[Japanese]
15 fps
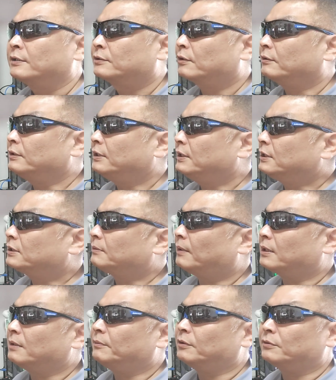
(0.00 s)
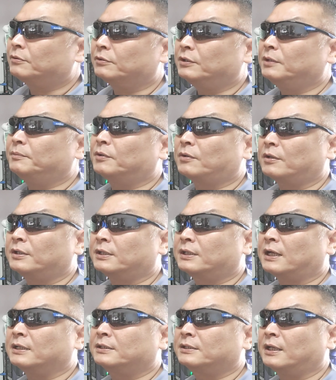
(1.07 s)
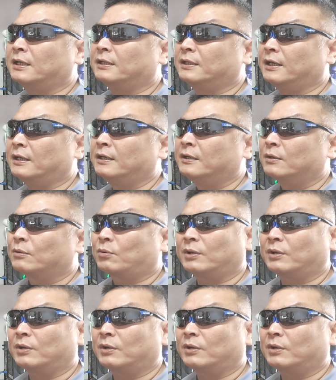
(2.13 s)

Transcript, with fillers: そこにいつまでも古いものに対してね